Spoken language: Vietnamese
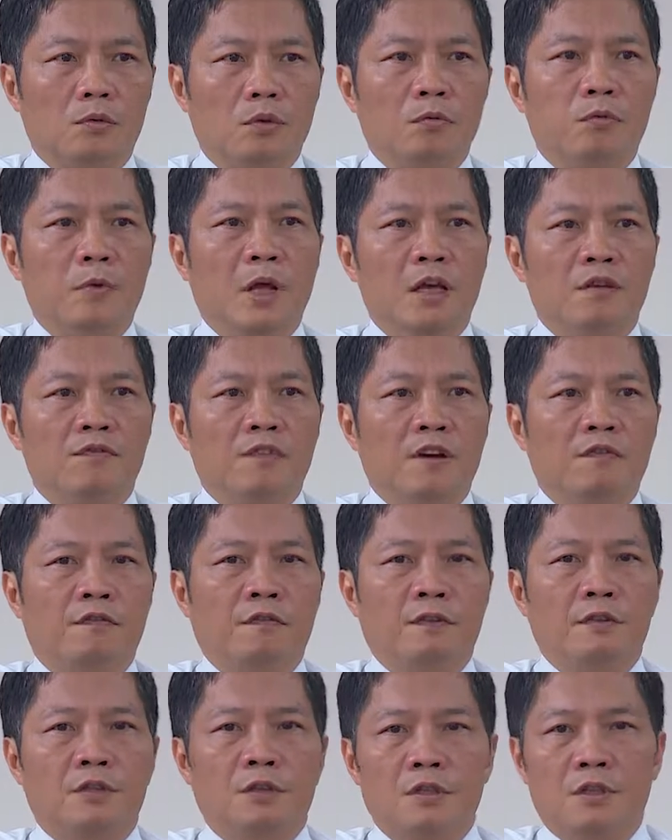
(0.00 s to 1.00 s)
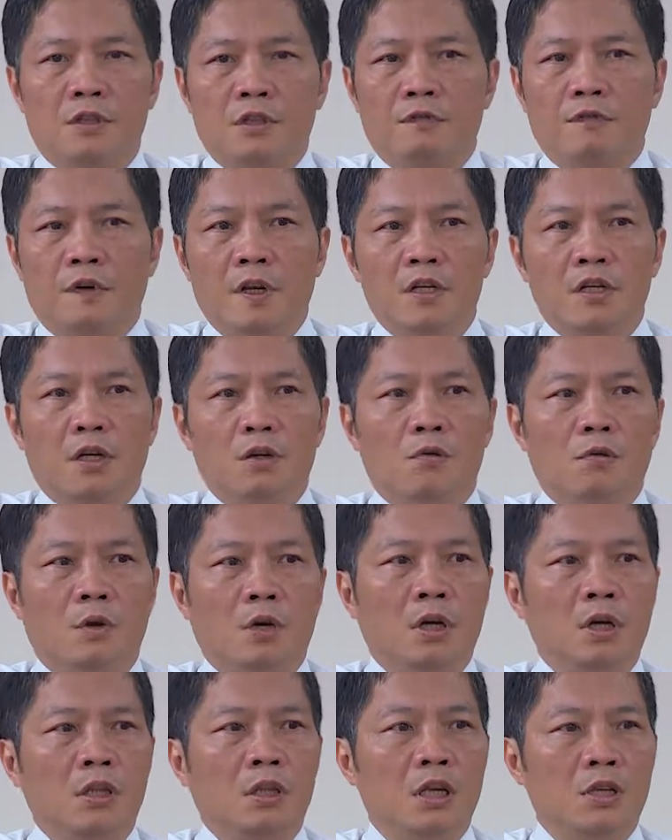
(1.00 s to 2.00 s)
thúc đẩy và cho sự phát triển của
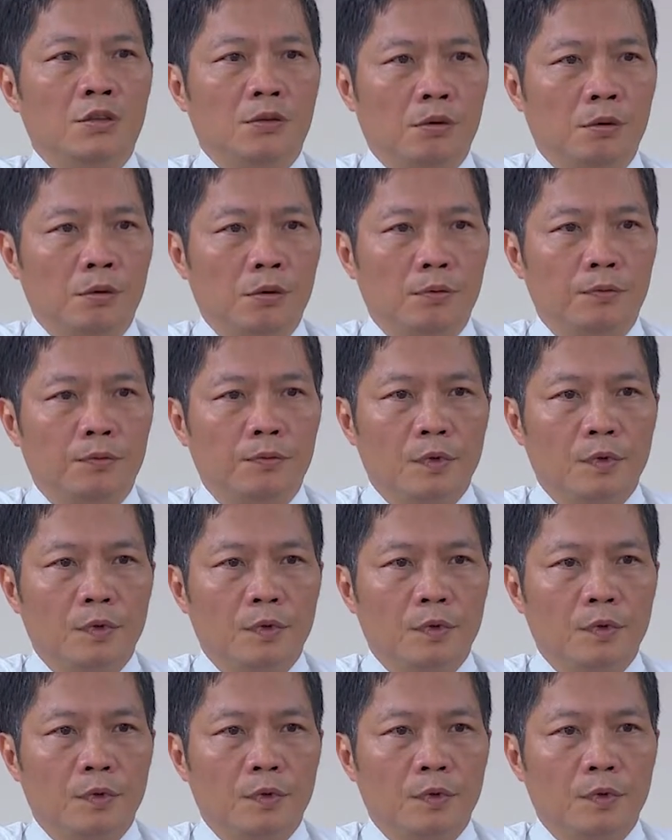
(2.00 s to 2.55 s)
kinh tế số